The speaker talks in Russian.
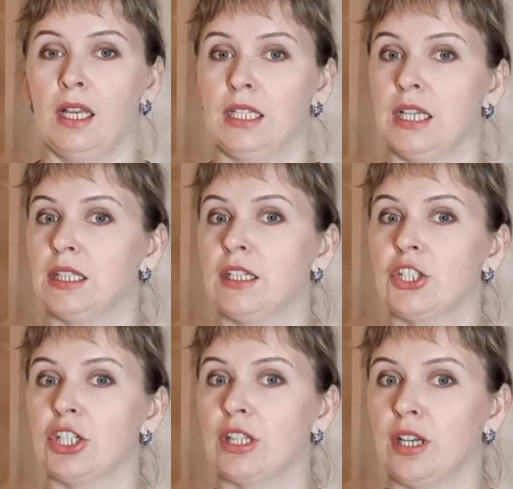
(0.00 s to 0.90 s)
Я так
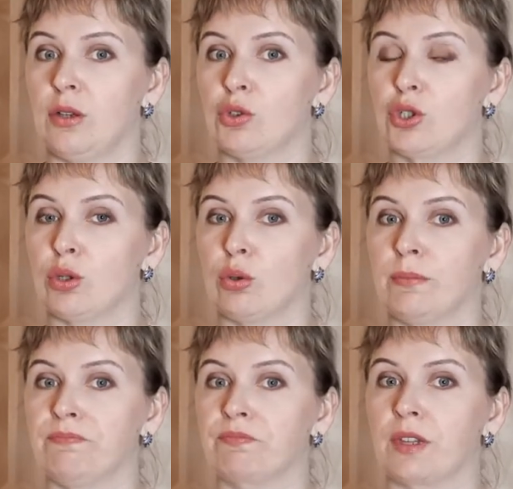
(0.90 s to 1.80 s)
считаю,
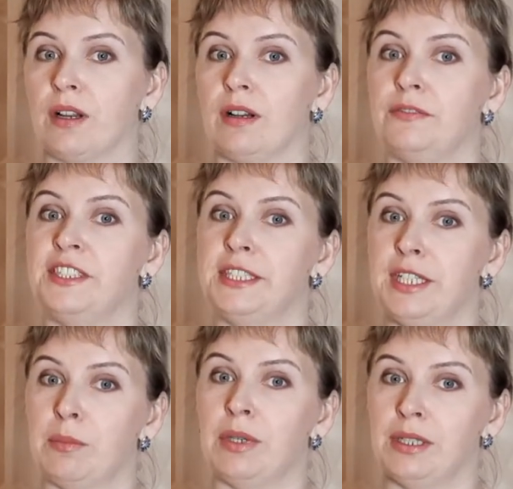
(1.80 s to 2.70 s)
что
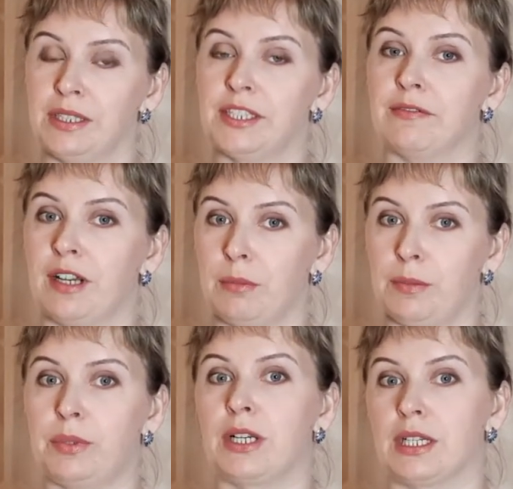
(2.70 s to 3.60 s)
все мы с вами
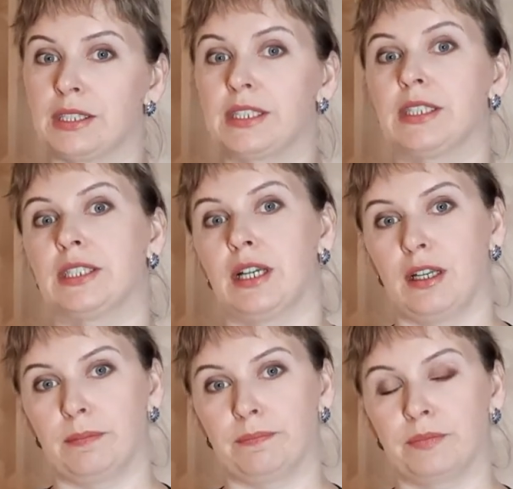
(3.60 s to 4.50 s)
прекрасно
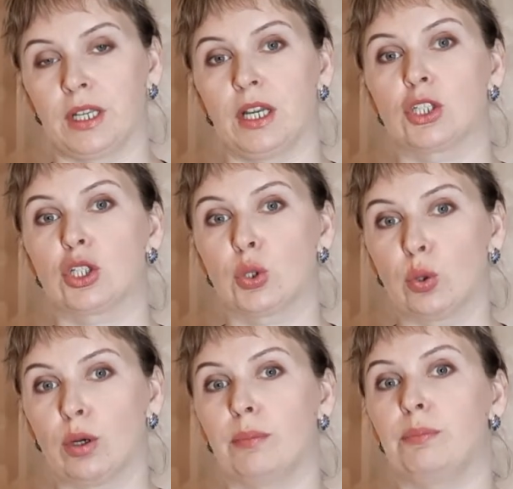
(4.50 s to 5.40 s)
знаем,
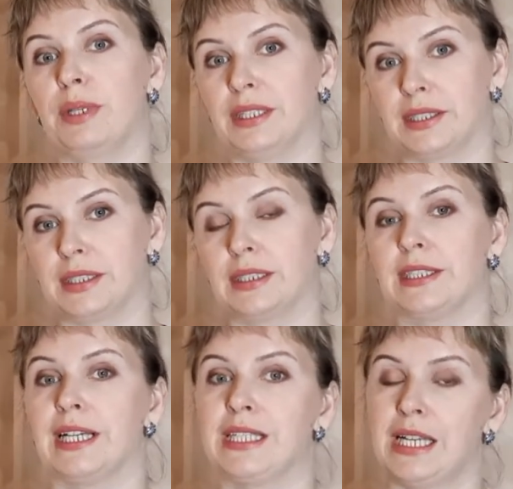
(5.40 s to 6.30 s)
что без
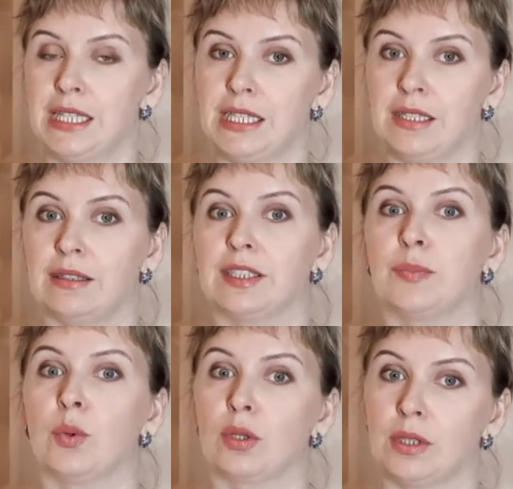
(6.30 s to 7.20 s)
занятий
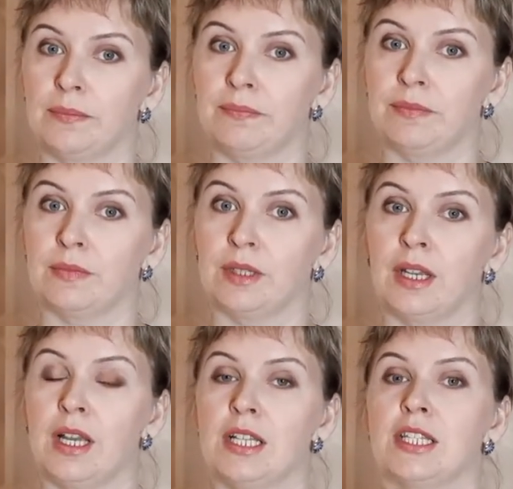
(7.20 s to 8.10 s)
спортом
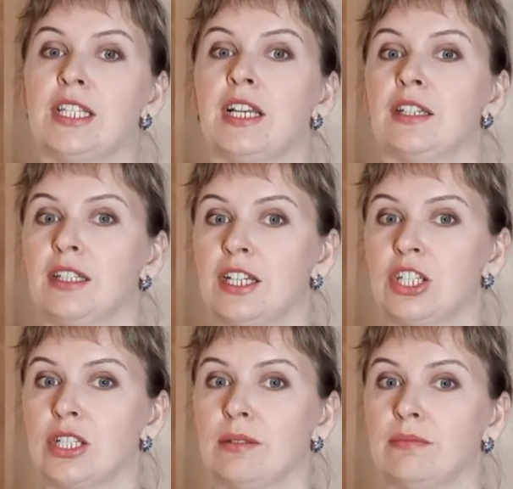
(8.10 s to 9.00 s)
тело
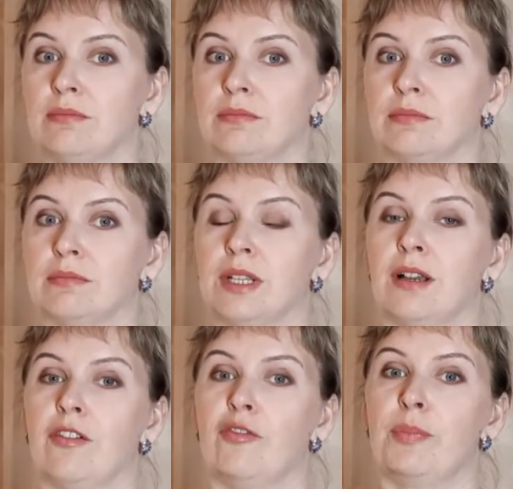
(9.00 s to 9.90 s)
наше
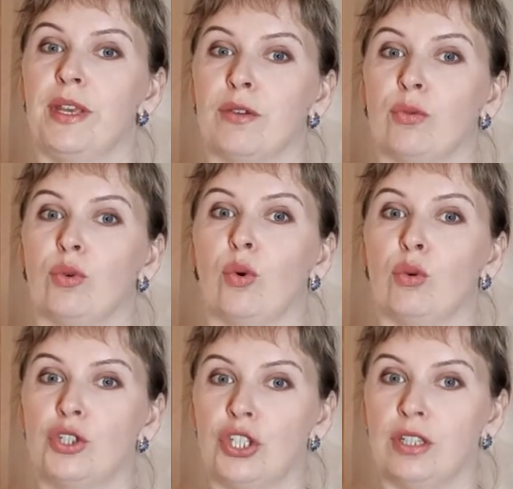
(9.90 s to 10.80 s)
первую
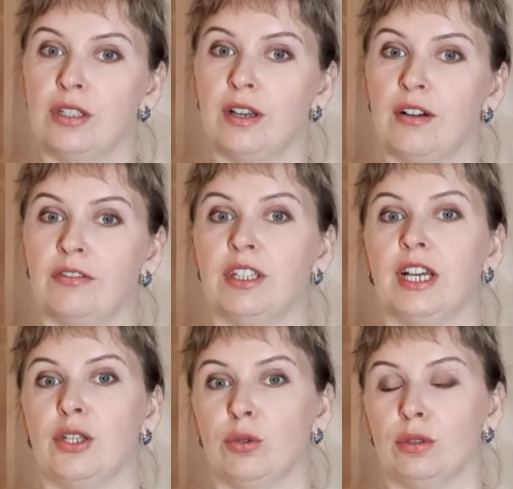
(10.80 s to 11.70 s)
очередь
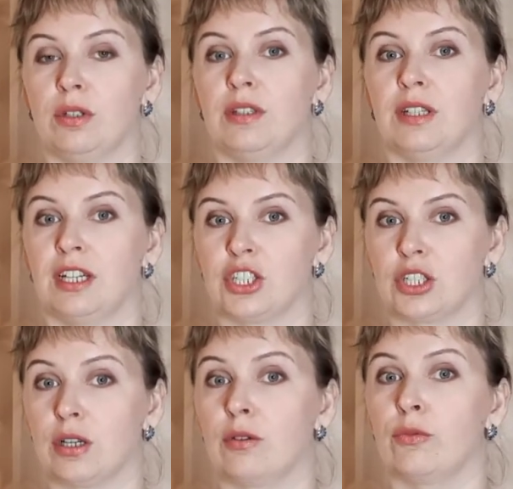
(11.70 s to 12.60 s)
выдает
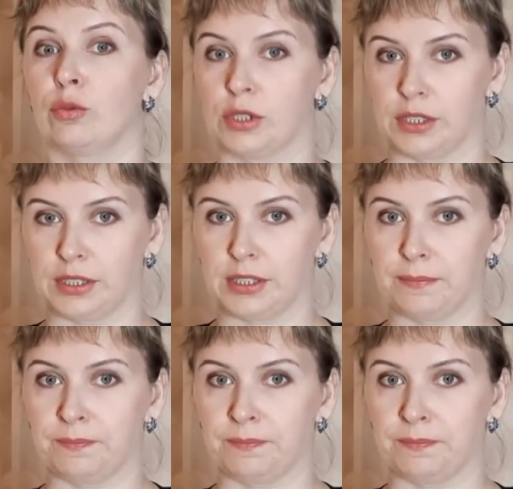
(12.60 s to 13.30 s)
наш возраст.